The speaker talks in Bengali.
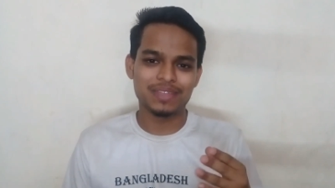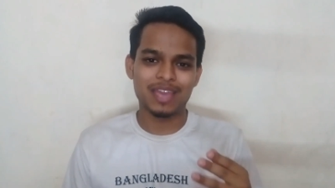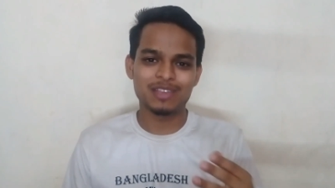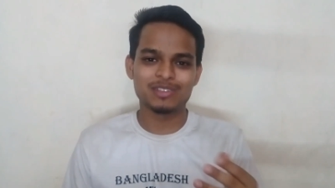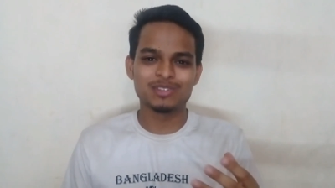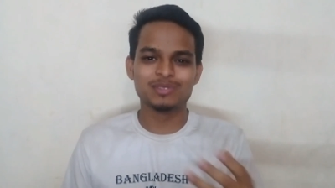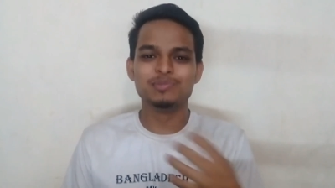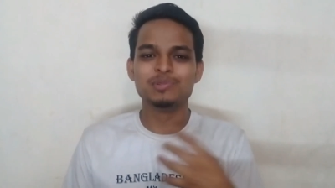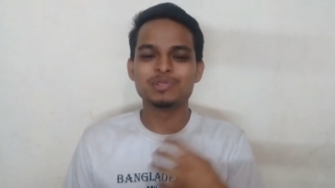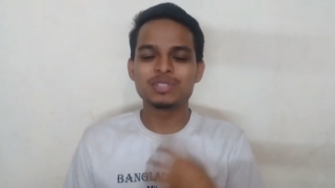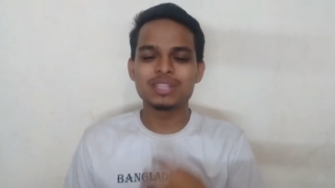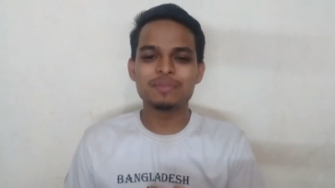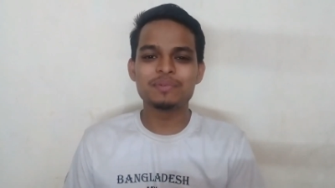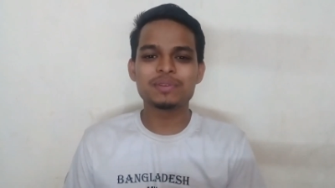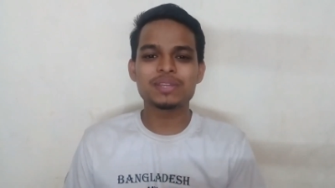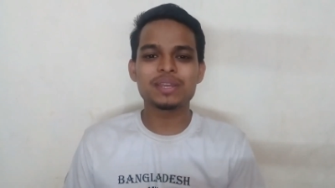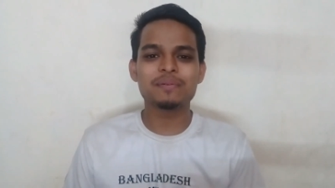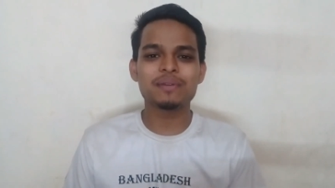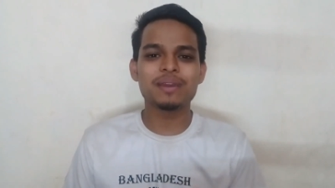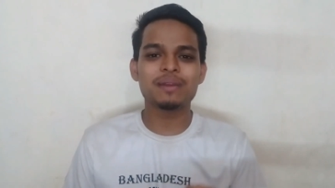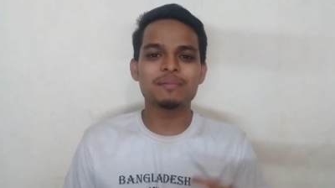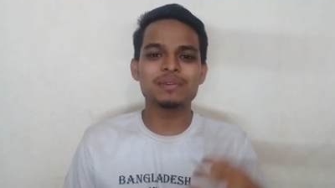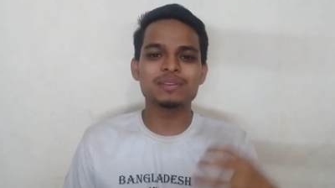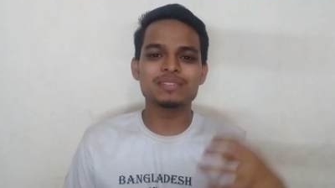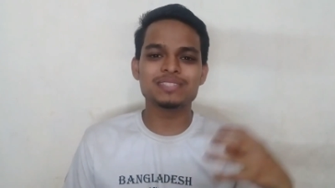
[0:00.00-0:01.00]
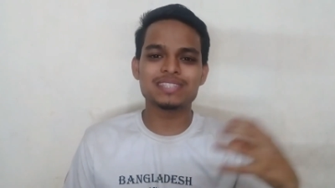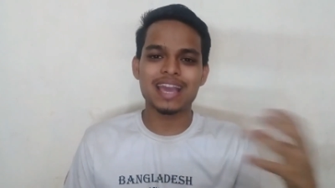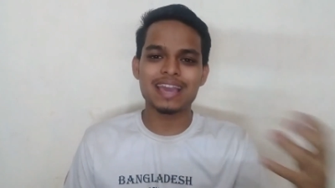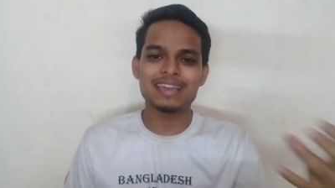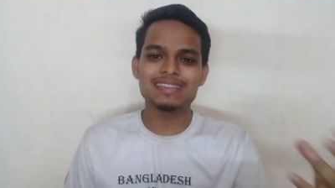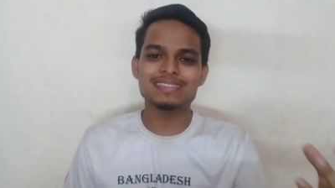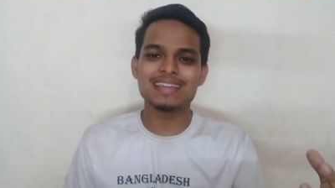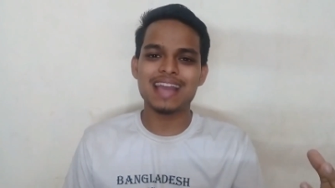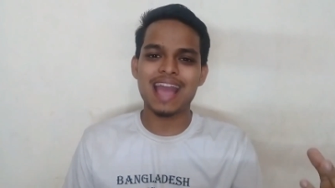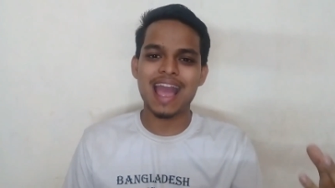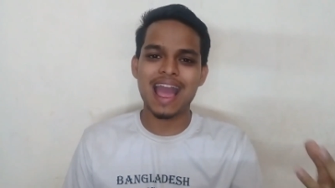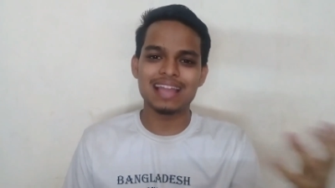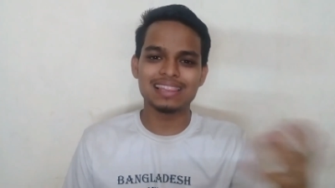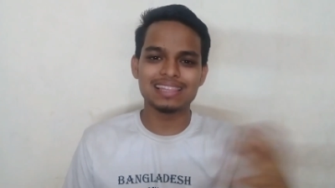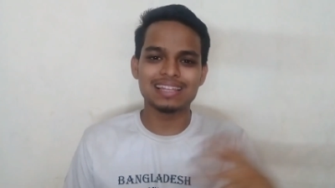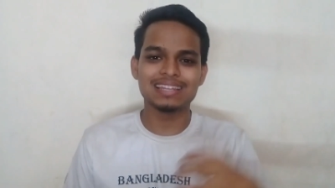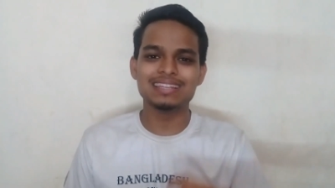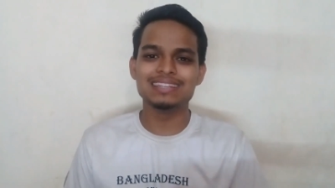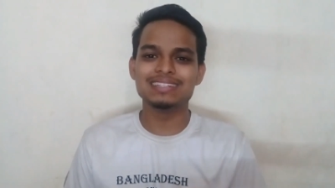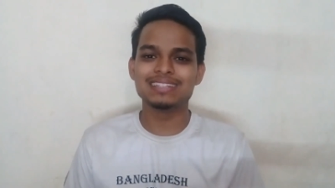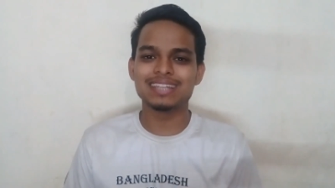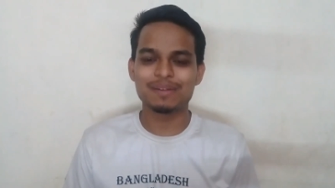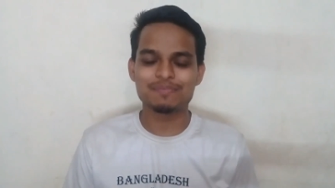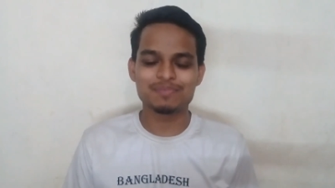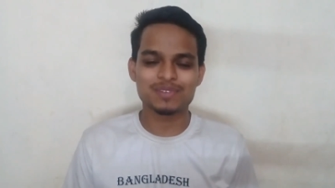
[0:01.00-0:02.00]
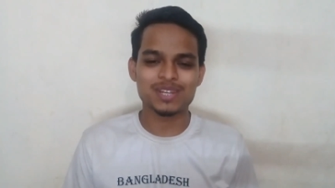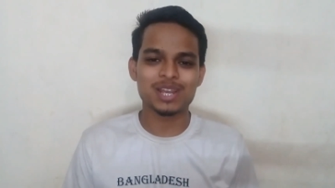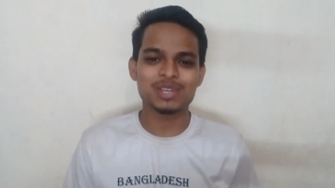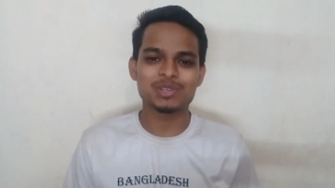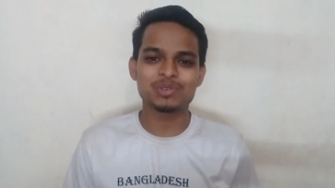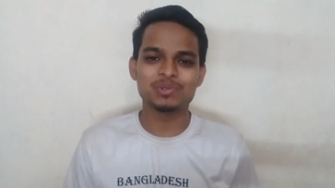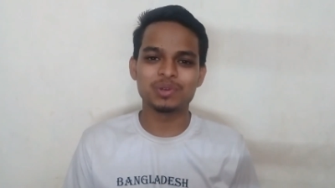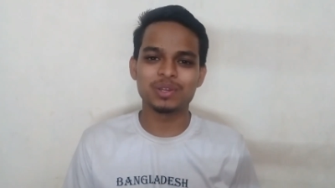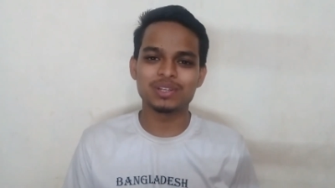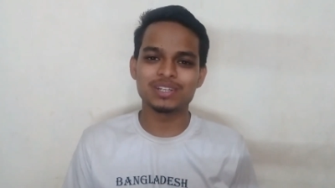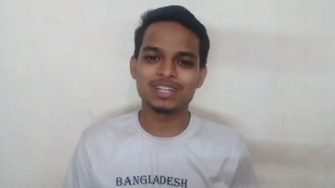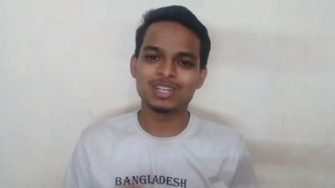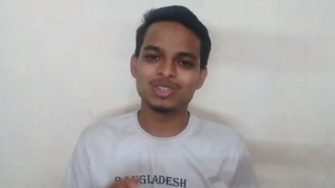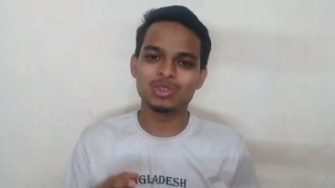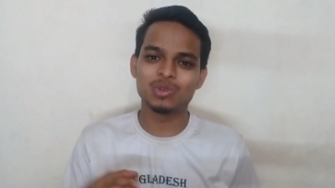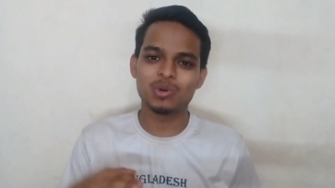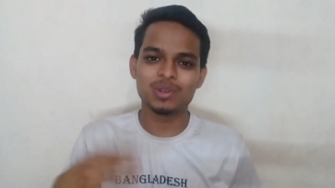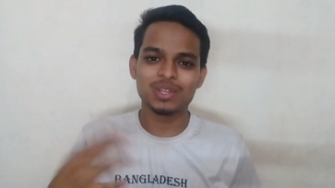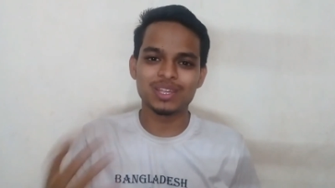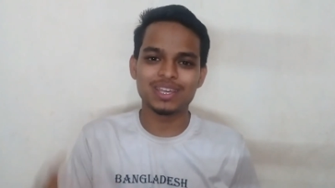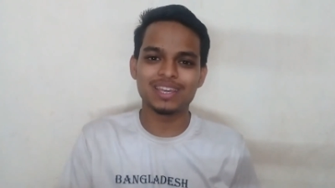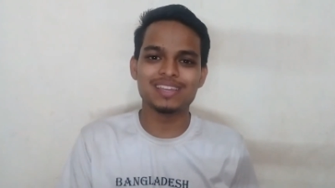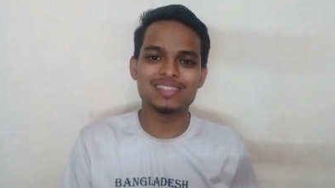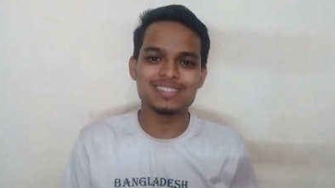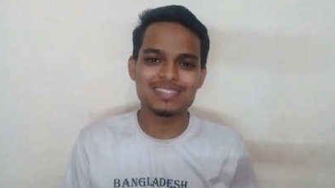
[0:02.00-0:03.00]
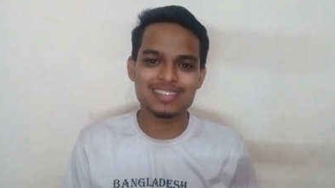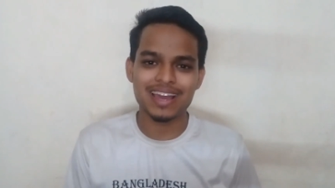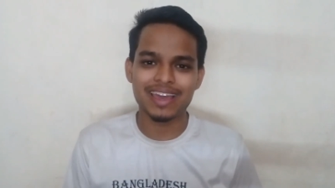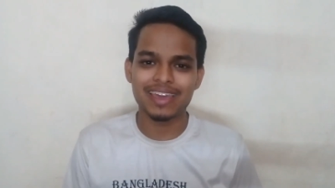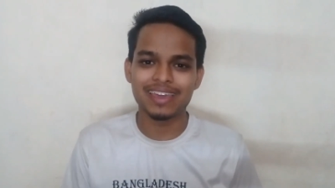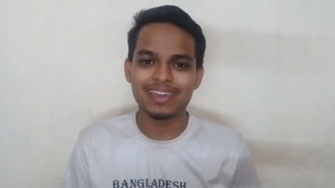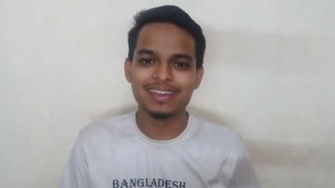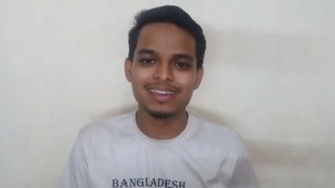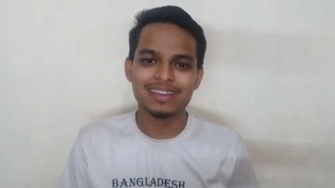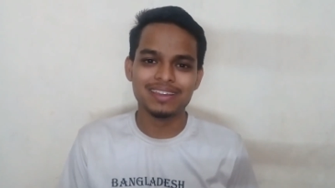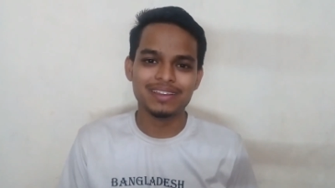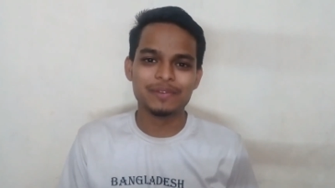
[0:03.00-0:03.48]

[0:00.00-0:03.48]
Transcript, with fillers: একজন মুসলিম হিসাবে আমি চাই যে হালাল ইনকামটা আসুক এটা কিন্তু অনেকেই চায়